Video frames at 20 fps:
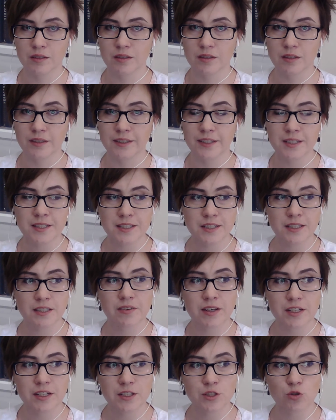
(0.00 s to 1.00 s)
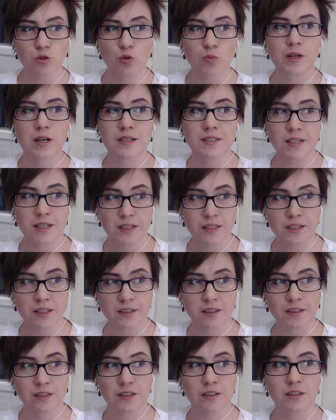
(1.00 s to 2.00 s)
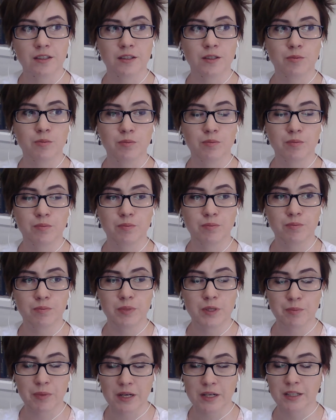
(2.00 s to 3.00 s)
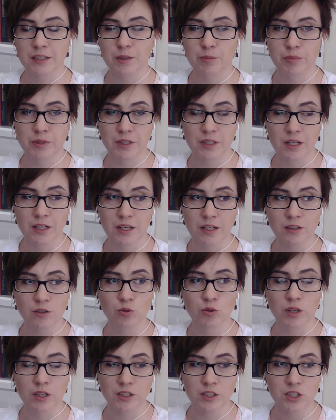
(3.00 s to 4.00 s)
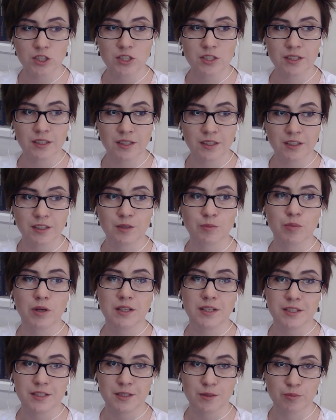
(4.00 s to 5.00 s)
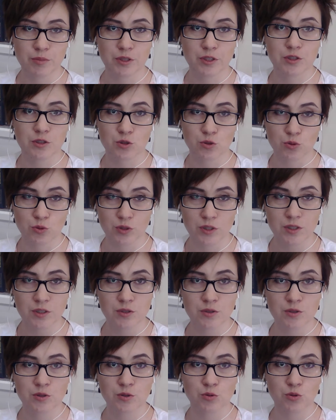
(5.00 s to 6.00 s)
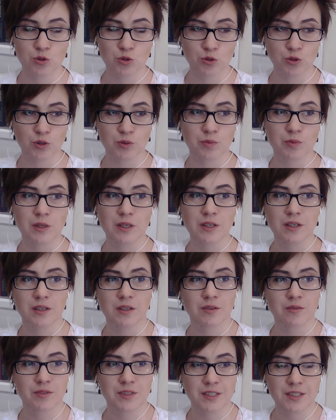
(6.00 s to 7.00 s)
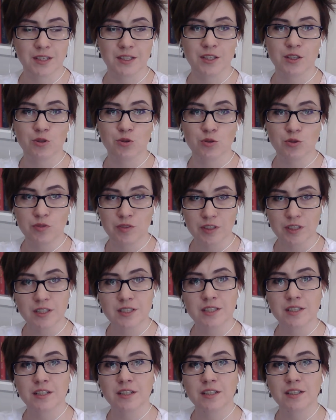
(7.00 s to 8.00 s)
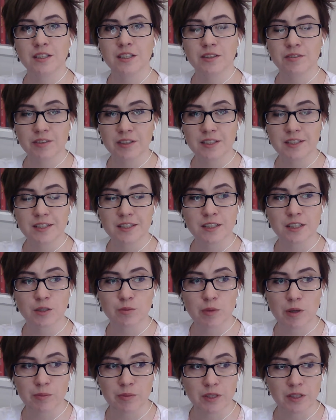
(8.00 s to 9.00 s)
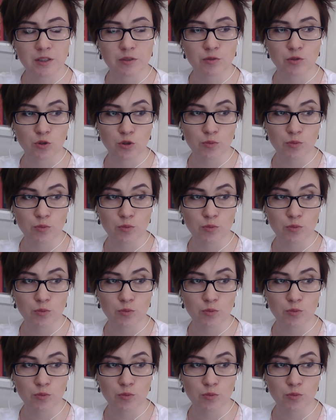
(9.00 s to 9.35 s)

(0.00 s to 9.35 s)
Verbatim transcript: А, если говорить о показаниях а, препарата Пронаран, то, конечно, это болезнь Паркинсона с учетом всех ее двигательных и недвигательных моментов.